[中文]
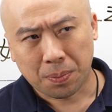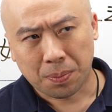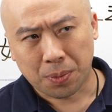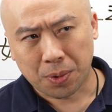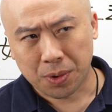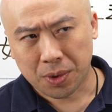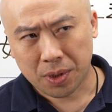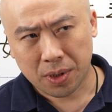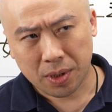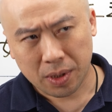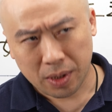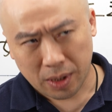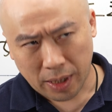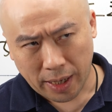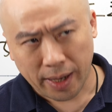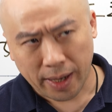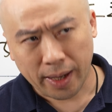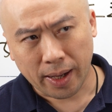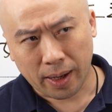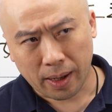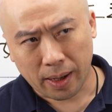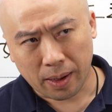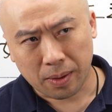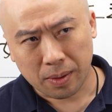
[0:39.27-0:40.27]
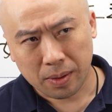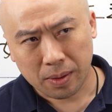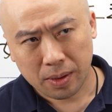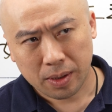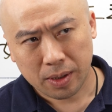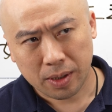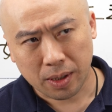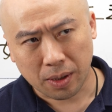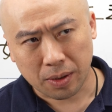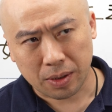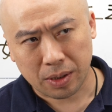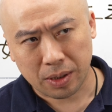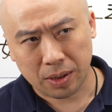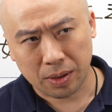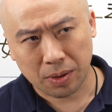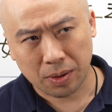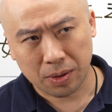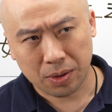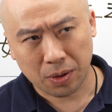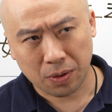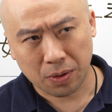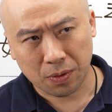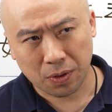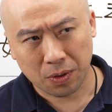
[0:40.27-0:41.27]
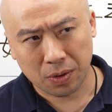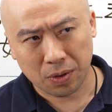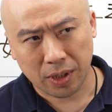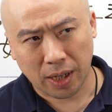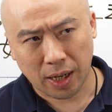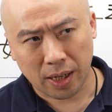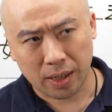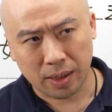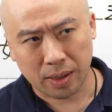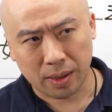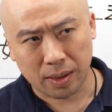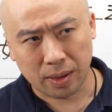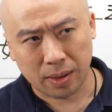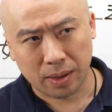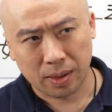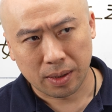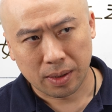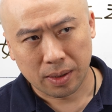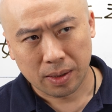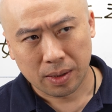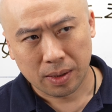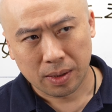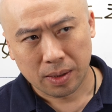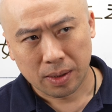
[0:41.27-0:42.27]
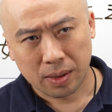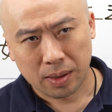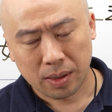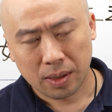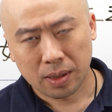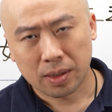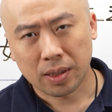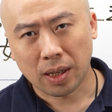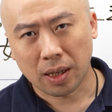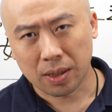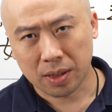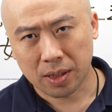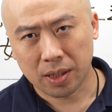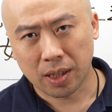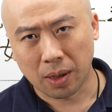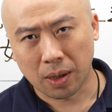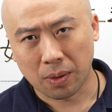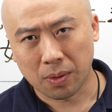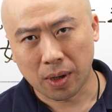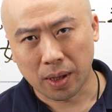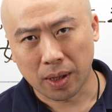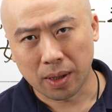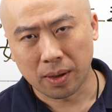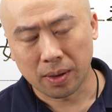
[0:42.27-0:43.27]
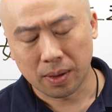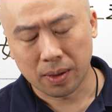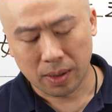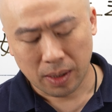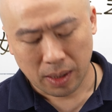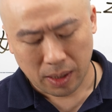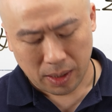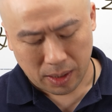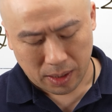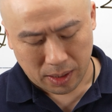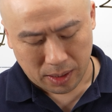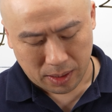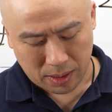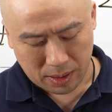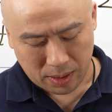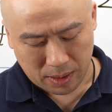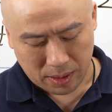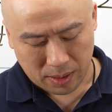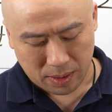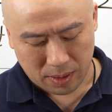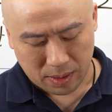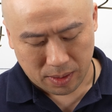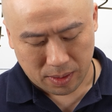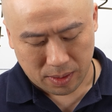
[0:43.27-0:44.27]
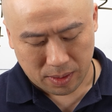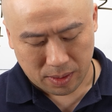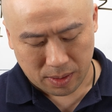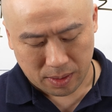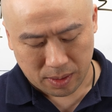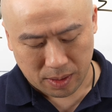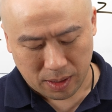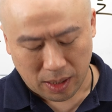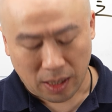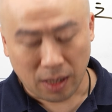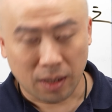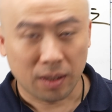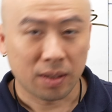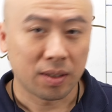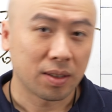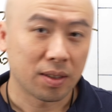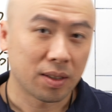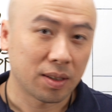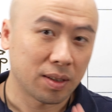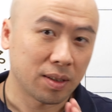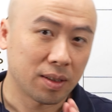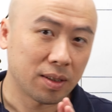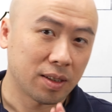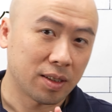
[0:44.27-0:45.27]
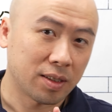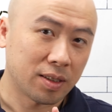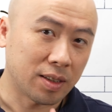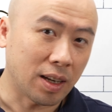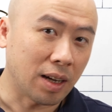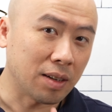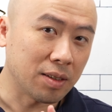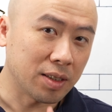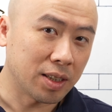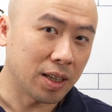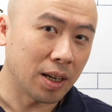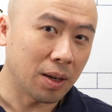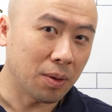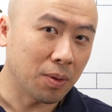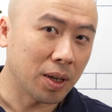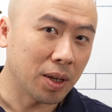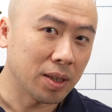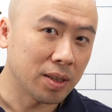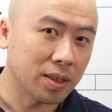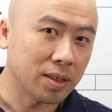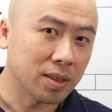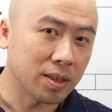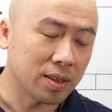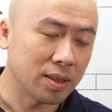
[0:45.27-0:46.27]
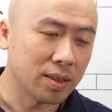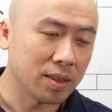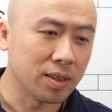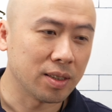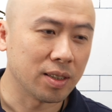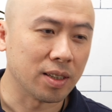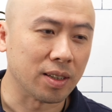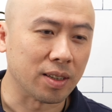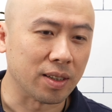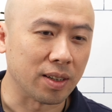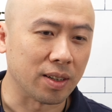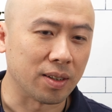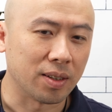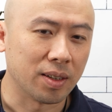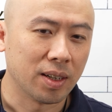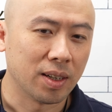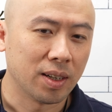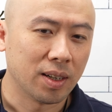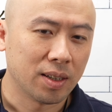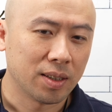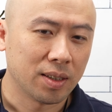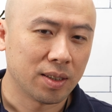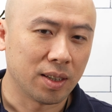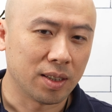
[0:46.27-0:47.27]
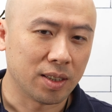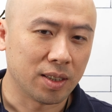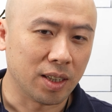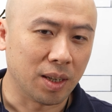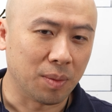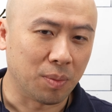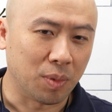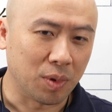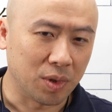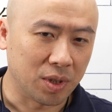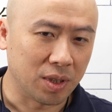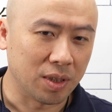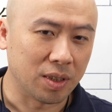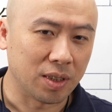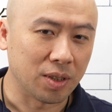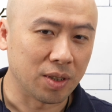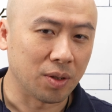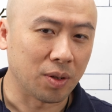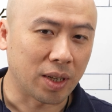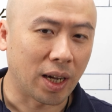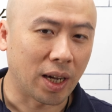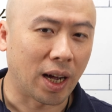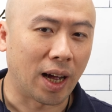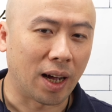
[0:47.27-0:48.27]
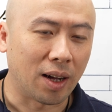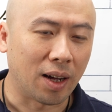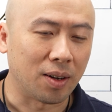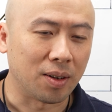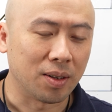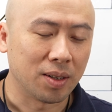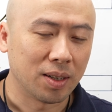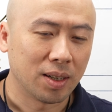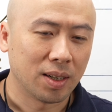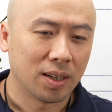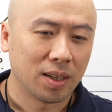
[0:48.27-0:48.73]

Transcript: 不是太好，小时候就负债了上千万啊，上千万这个事情呢，其实也不是只有他哈。